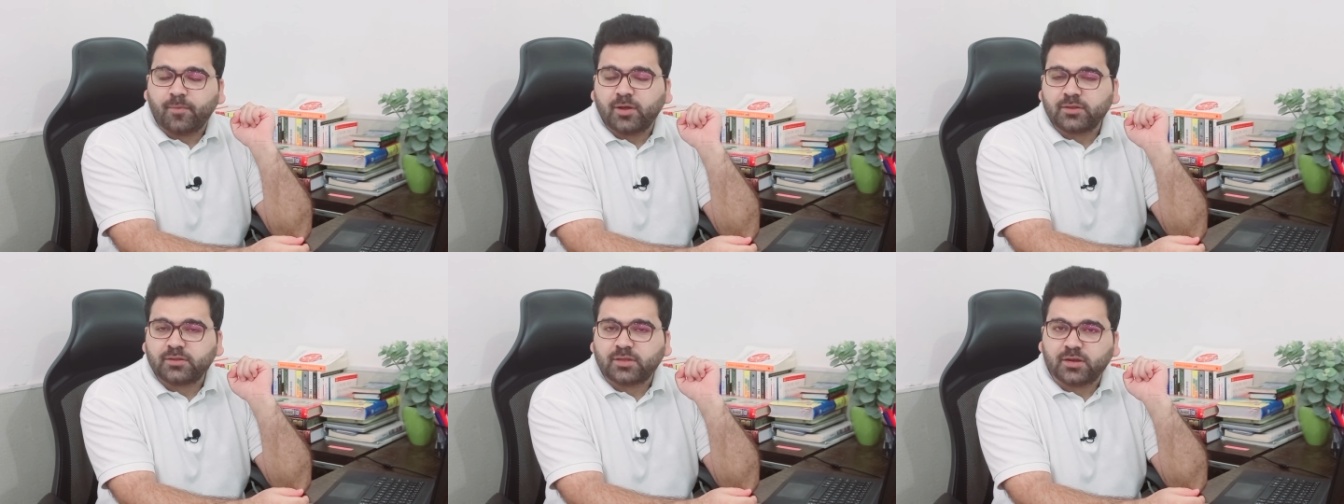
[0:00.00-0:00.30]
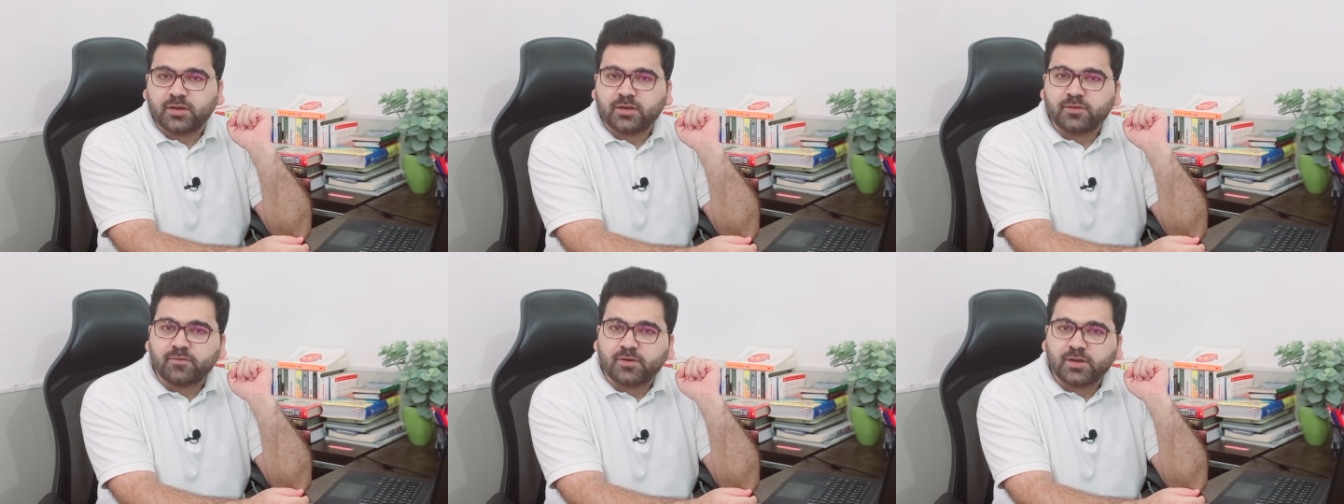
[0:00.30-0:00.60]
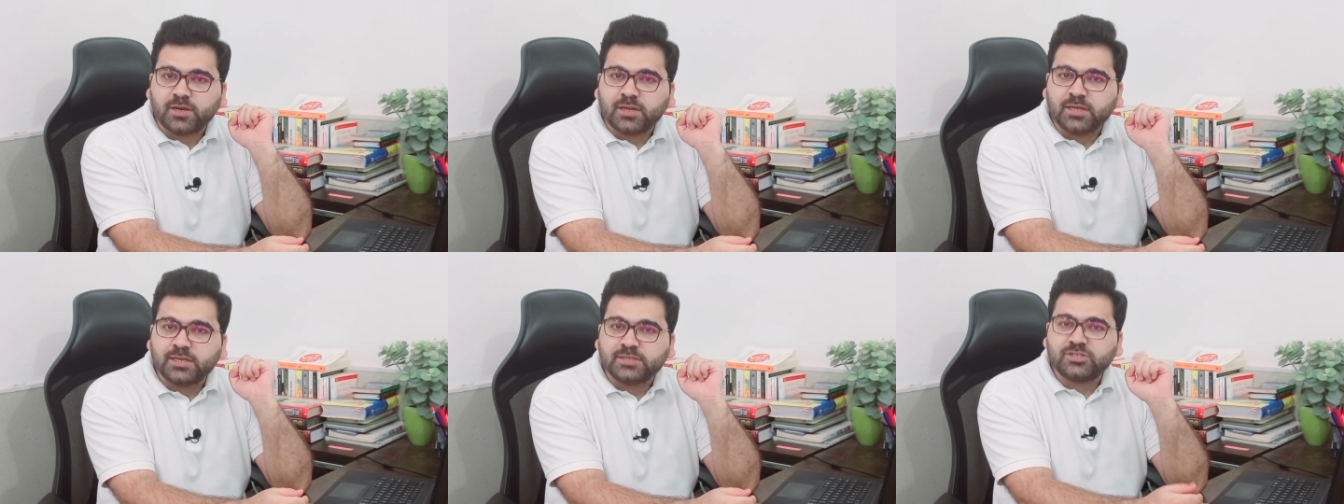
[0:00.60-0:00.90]
बात करने
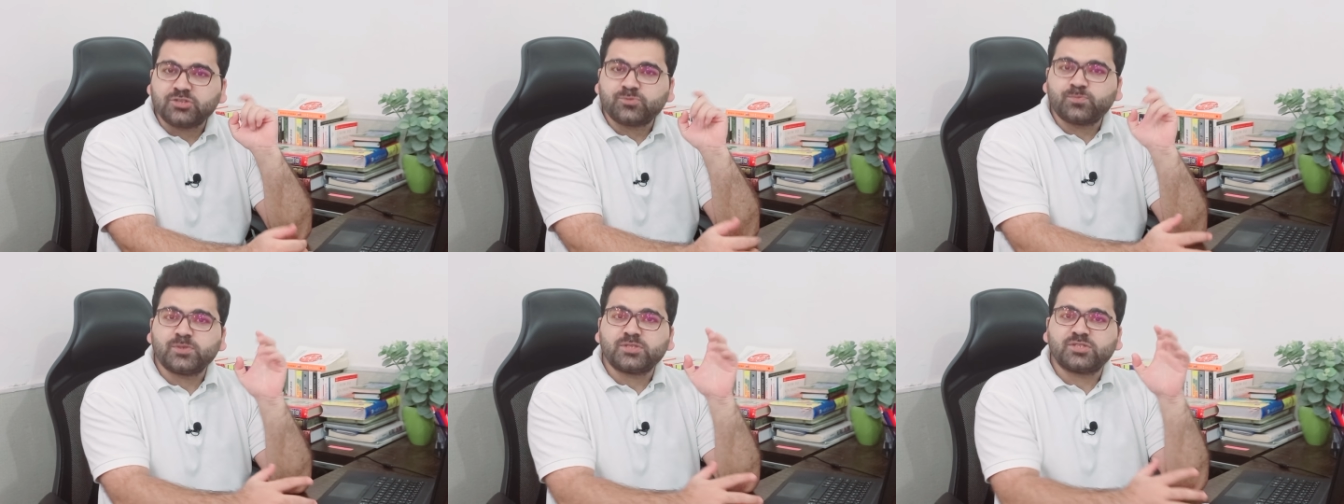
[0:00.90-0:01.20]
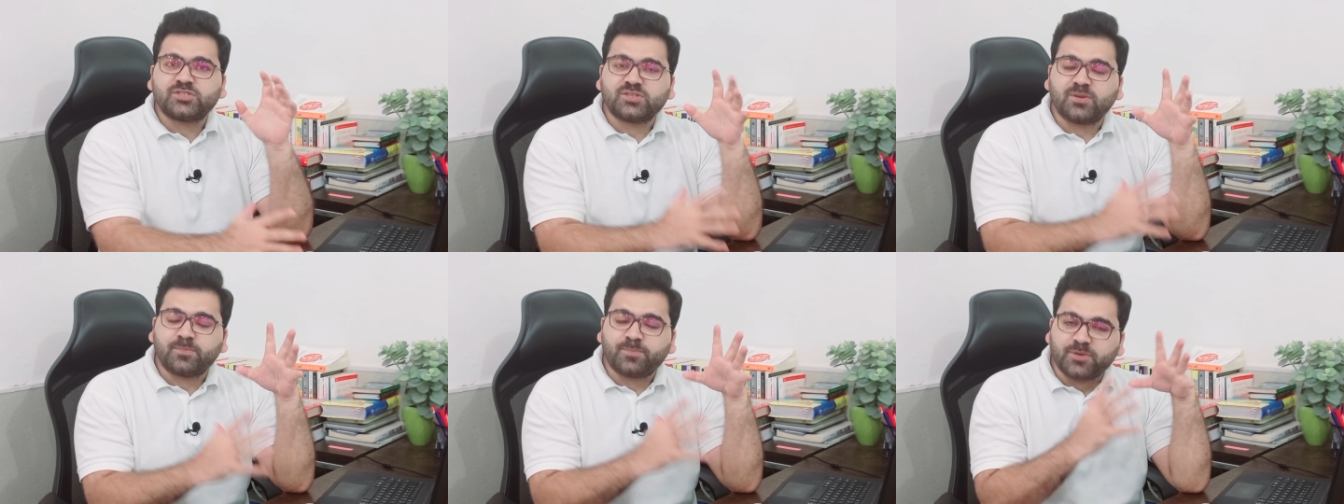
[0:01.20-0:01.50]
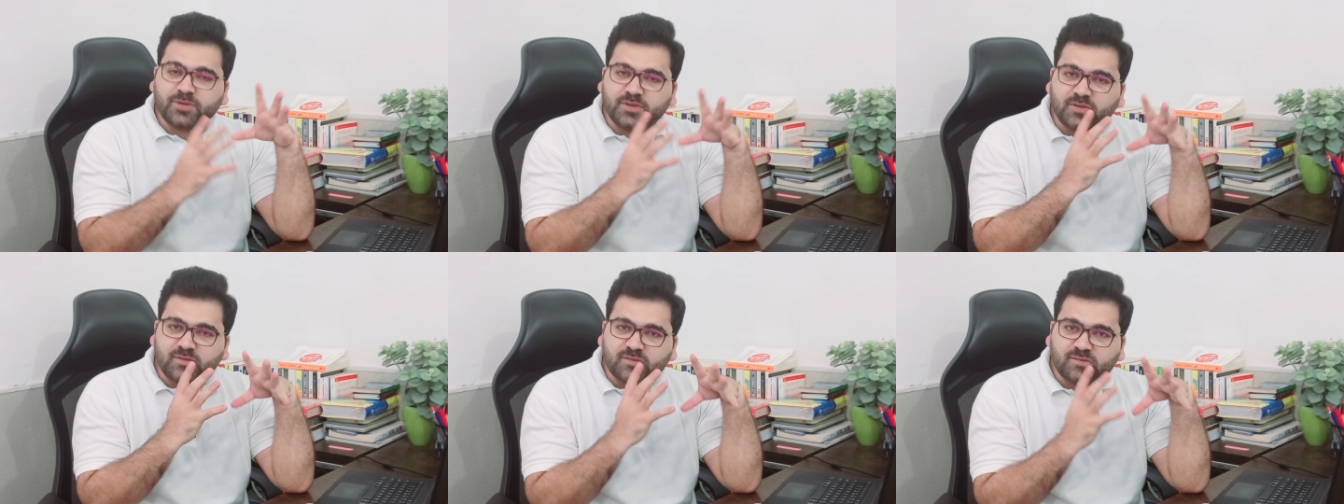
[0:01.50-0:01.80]
वाले हैं जिसमें
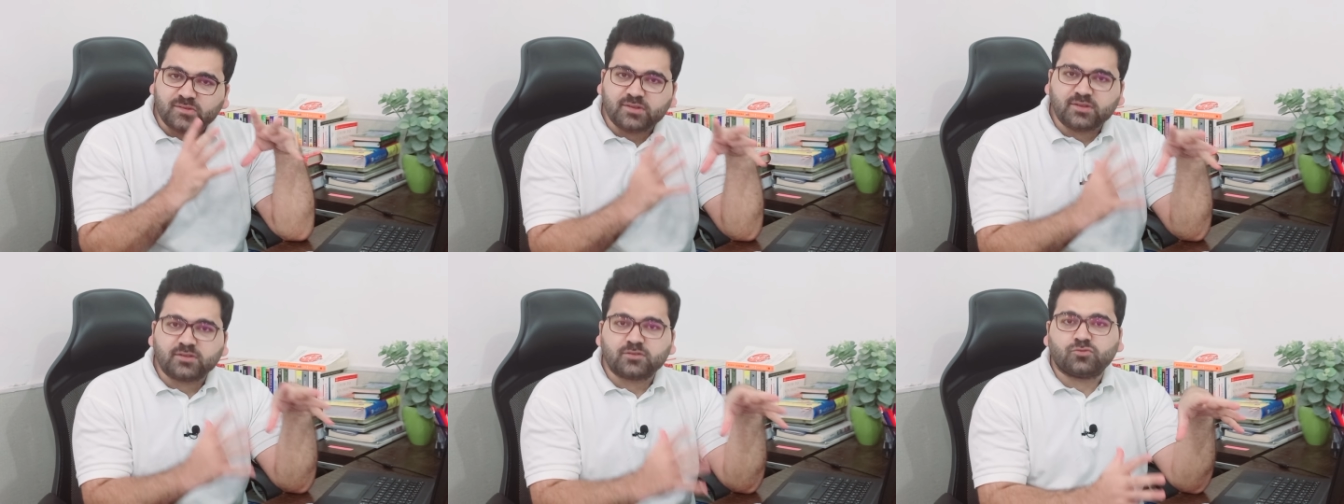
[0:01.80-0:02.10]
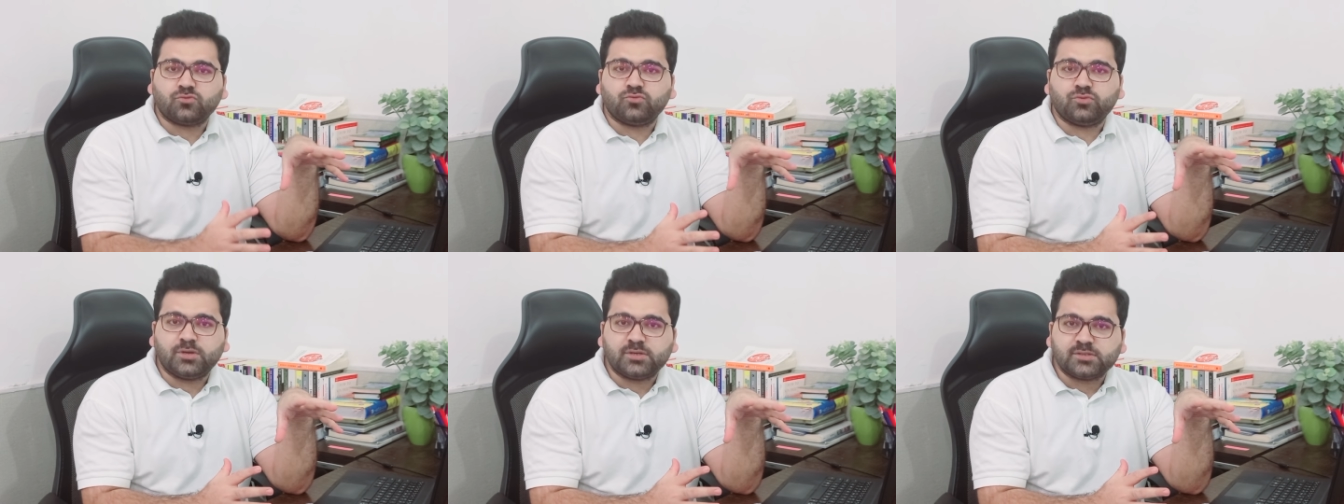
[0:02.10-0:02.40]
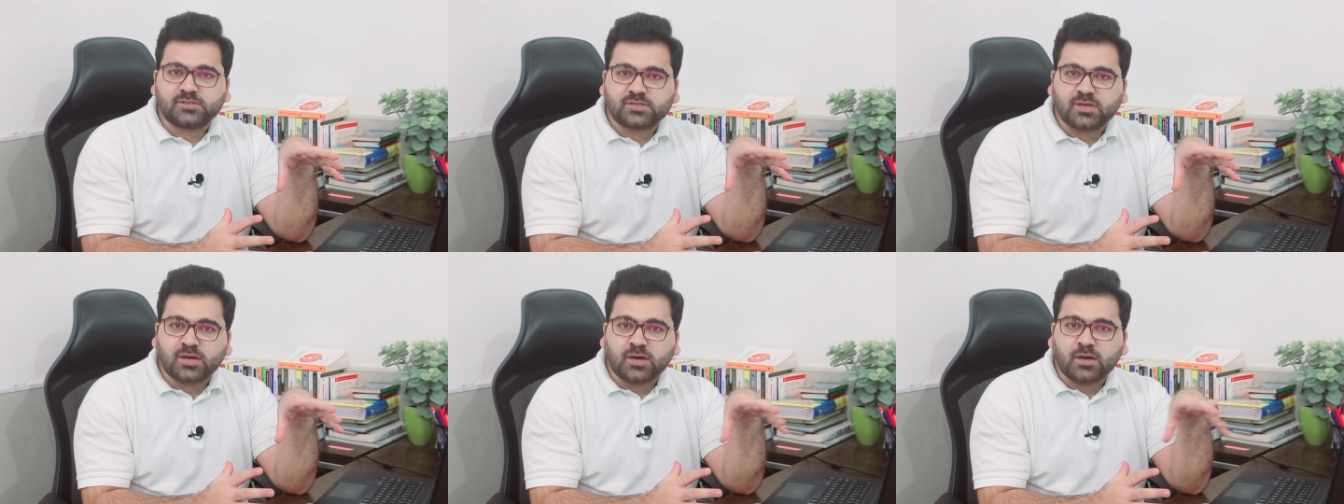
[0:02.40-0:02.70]
सभी सी
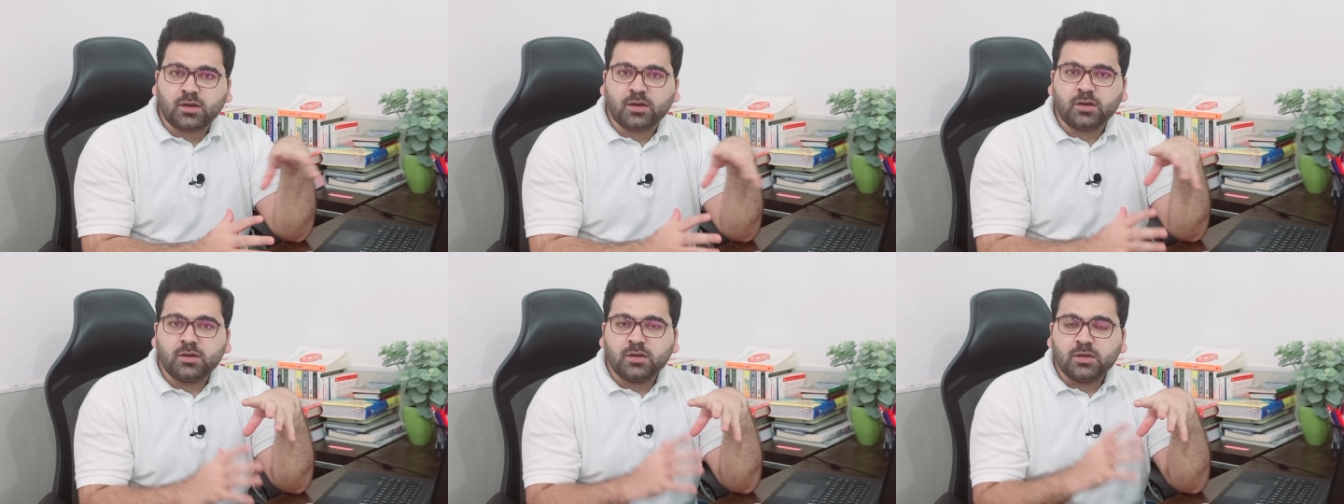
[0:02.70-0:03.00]
स्टूडेंट्स का